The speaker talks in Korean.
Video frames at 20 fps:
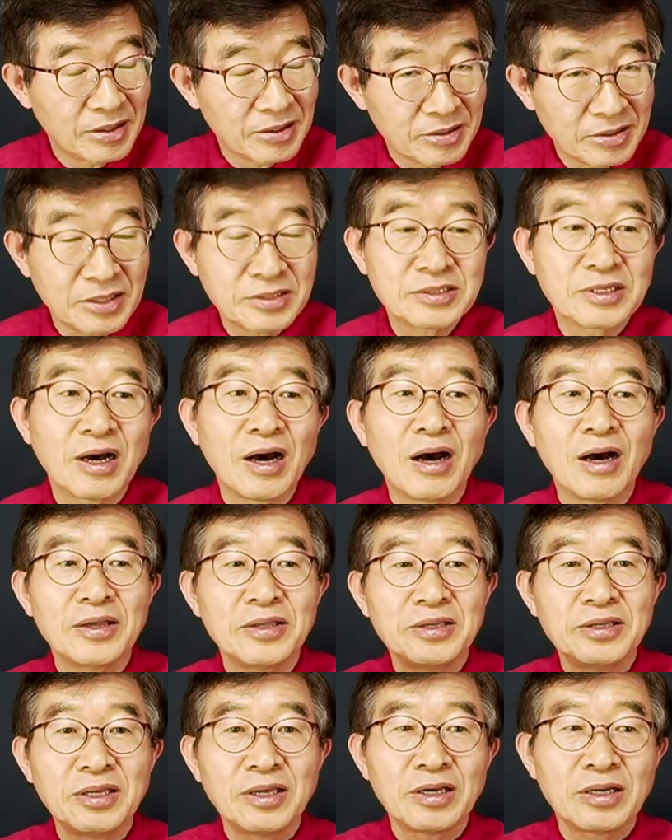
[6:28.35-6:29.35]
그래서 아
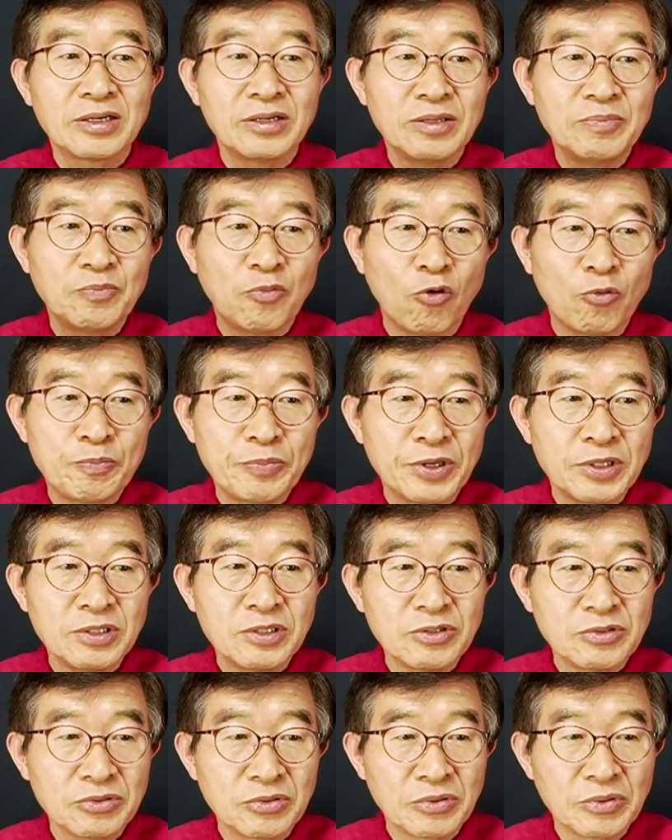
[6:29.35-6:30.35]
이게 거의
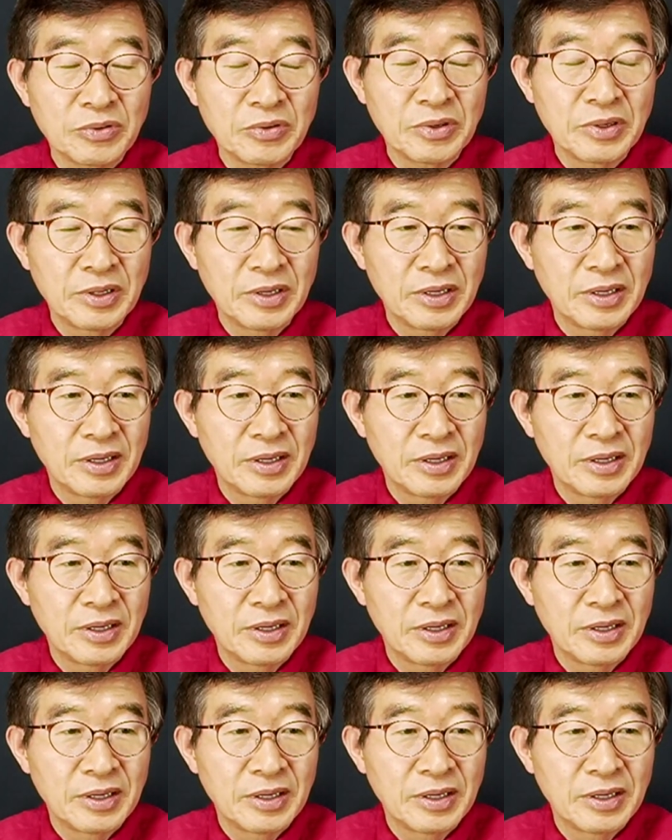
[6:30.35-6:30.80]
보편적으로